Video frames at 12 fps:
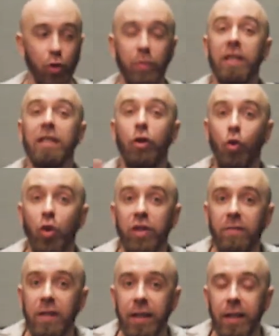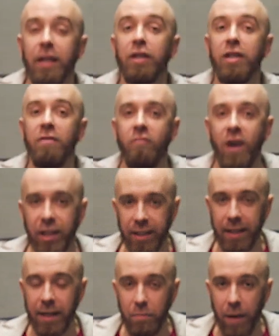Может быть, это родственники.
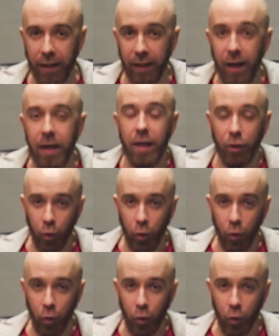Неважно, ребята.